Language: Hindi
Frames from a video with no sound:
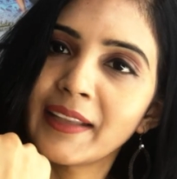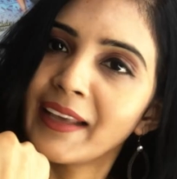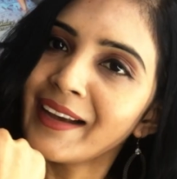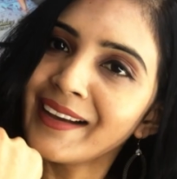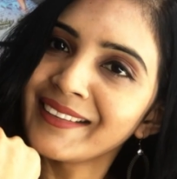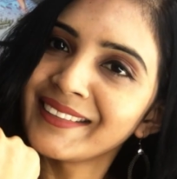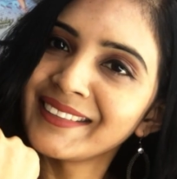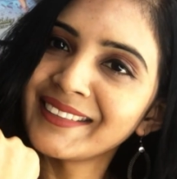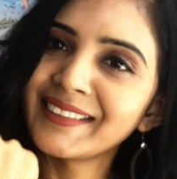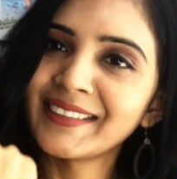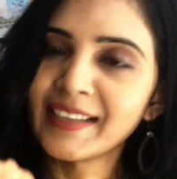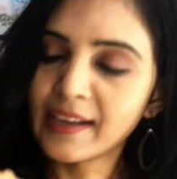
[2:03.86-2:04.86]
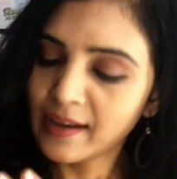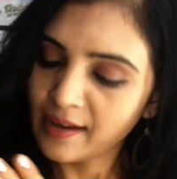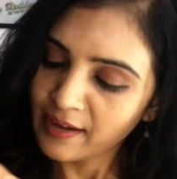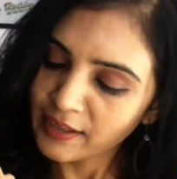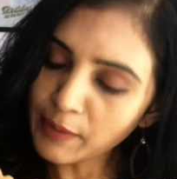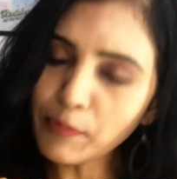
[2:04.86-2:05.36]
देखा
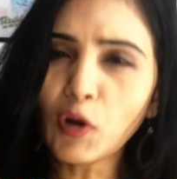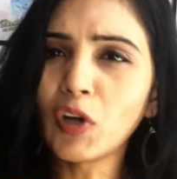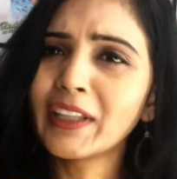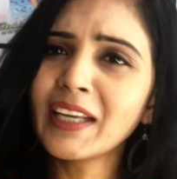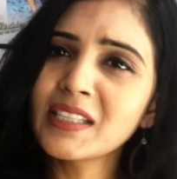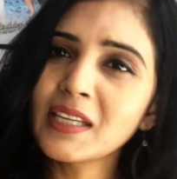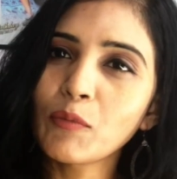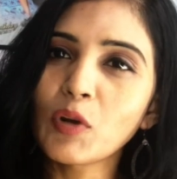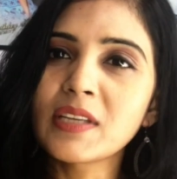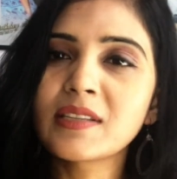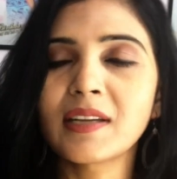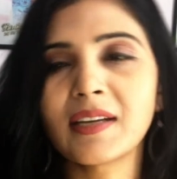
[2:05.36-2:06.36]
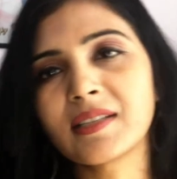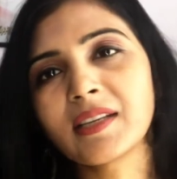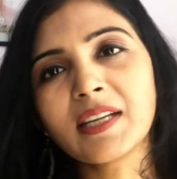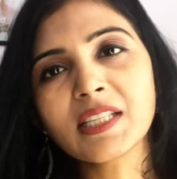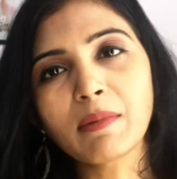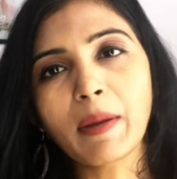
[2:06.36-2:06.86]
ये बहुत ही अच्छा
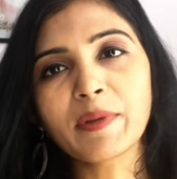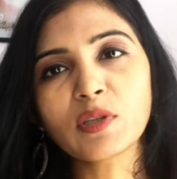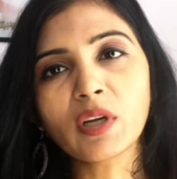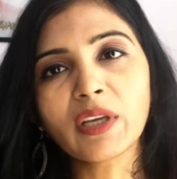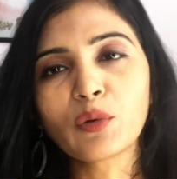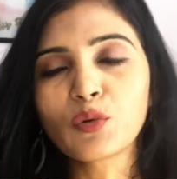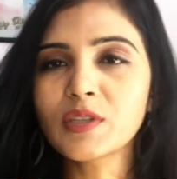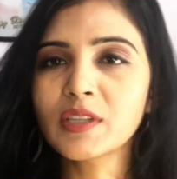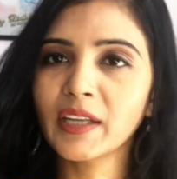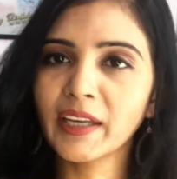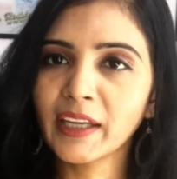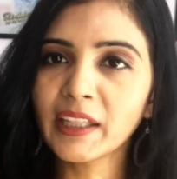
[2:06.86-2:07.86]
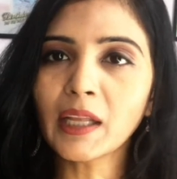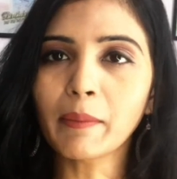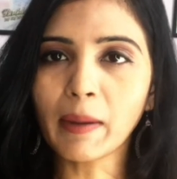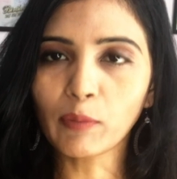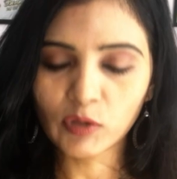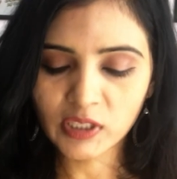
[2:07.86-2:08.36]
मॉइस्चराइज़र है जब आप इसको यूज़ करेंगे तब
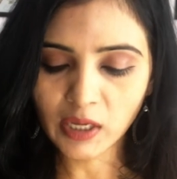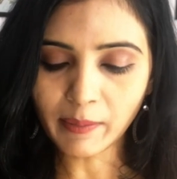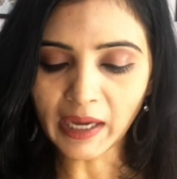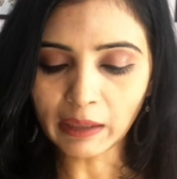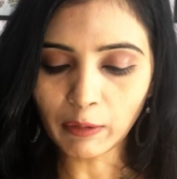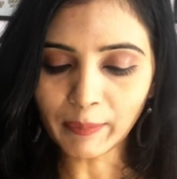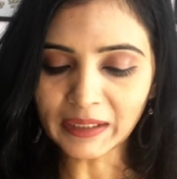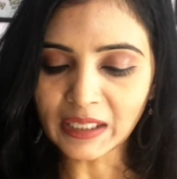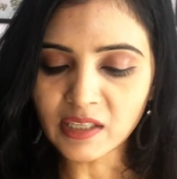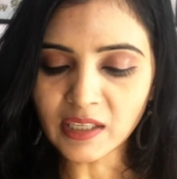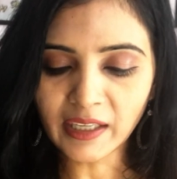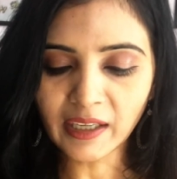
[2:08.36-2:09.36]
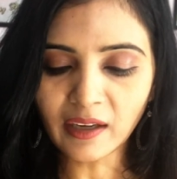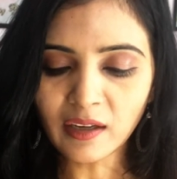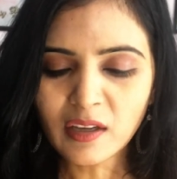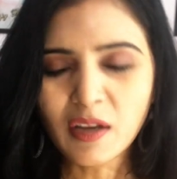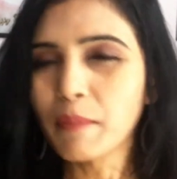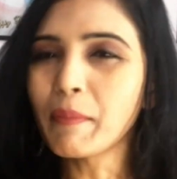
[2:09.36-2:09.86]
आपको इसके बारे में पता चलेगा
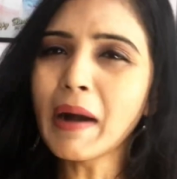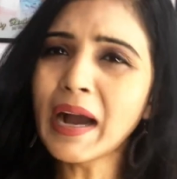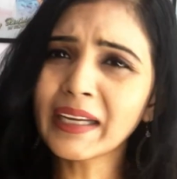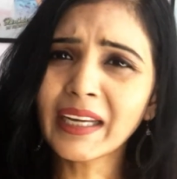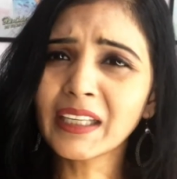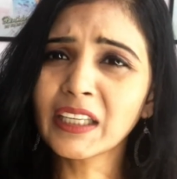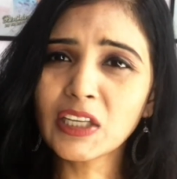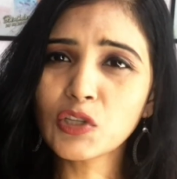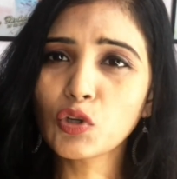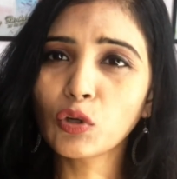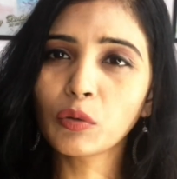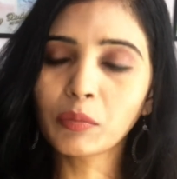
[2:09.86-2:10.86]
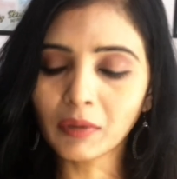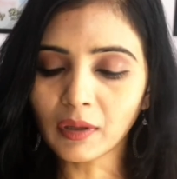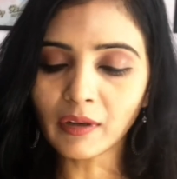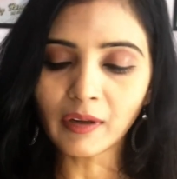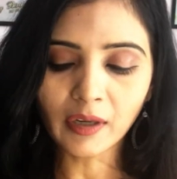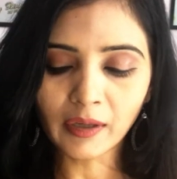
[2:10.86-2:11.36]
मार्केट की जो
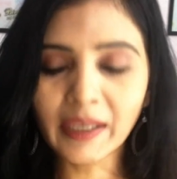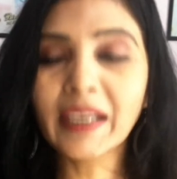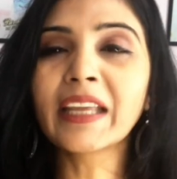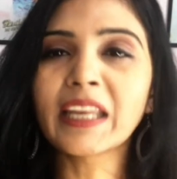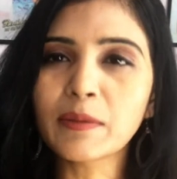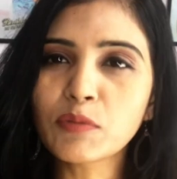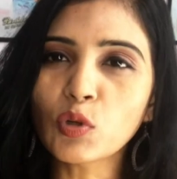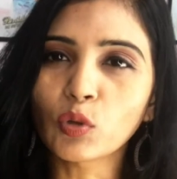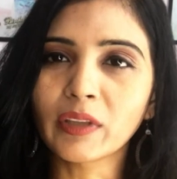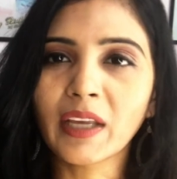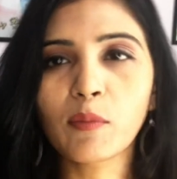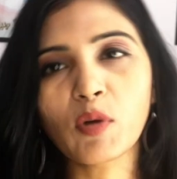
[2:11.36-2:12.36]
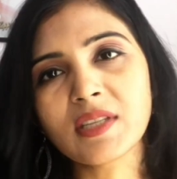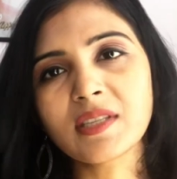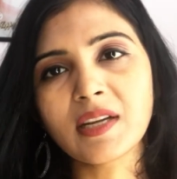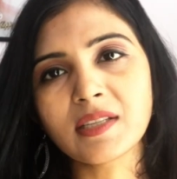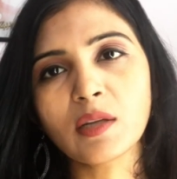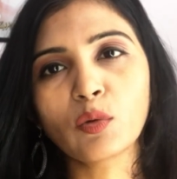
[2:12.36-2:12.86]
क्रीम्स होती हैं
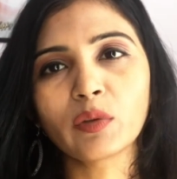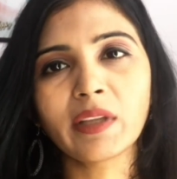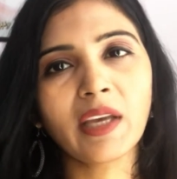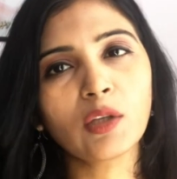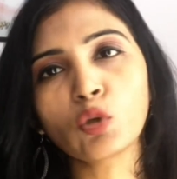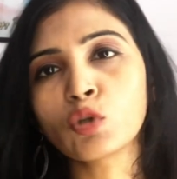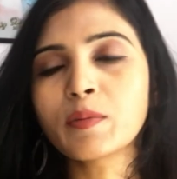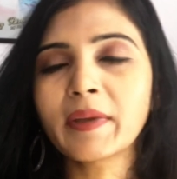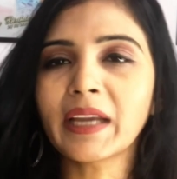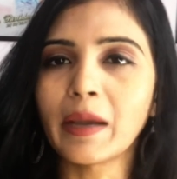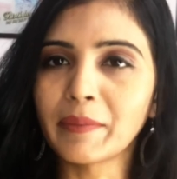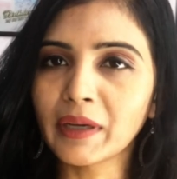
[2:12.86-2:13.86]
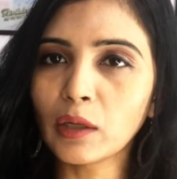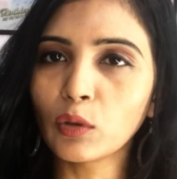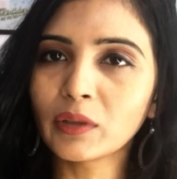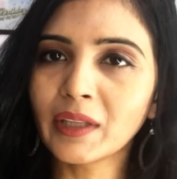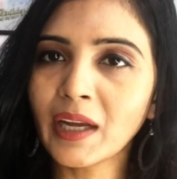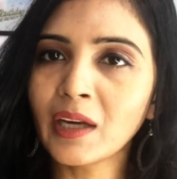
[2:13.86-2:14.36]
मॉइस्चराइज़र होते हैं एक तो उसमें केमिकल
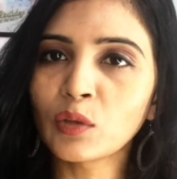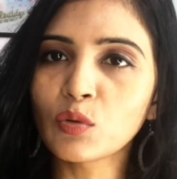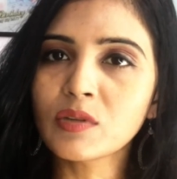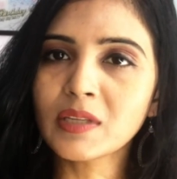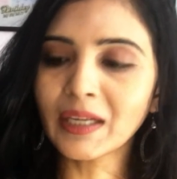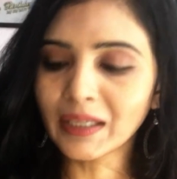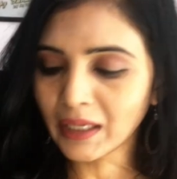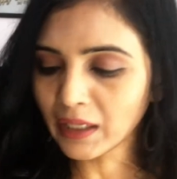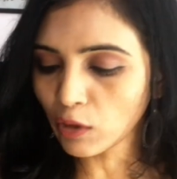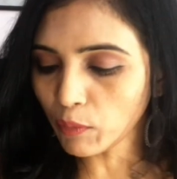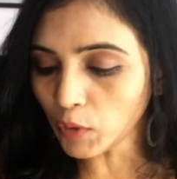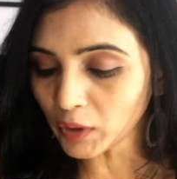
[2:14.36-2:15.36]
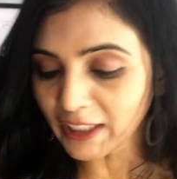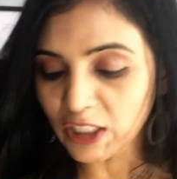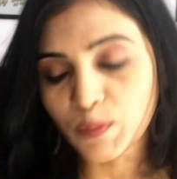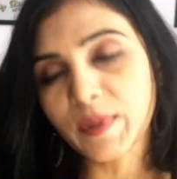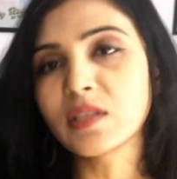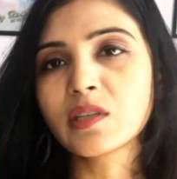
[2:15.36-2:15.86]
होता है और दूसरा ये कि वो बहुत
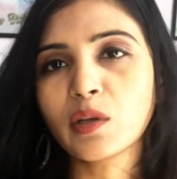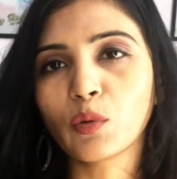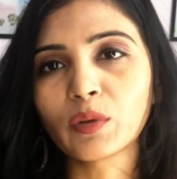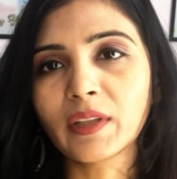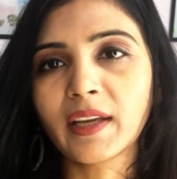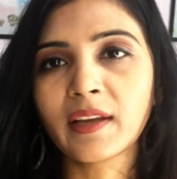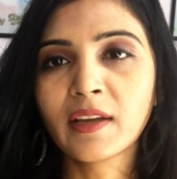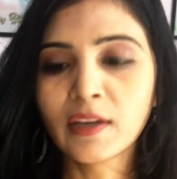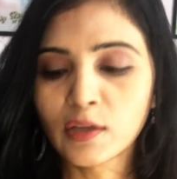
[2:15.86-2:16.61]
एक्सपेंसिव होते हैं